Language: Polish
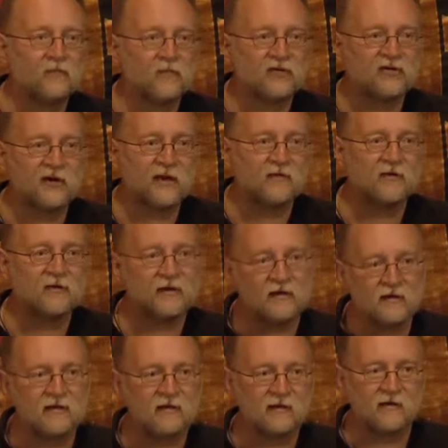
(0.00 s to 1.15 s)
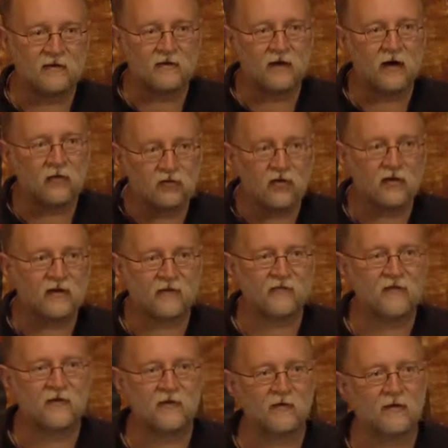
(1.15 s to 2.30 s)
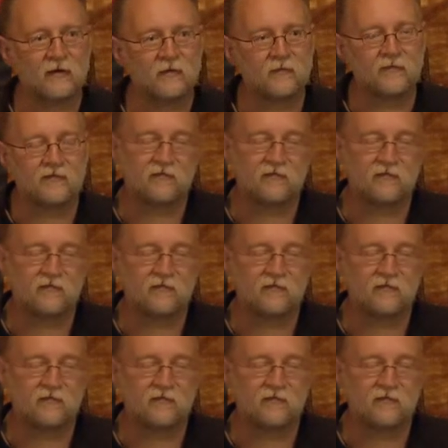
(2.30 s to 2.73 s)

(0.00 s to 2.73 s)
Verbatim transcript: Posiadamy jedyny autograf Wiona,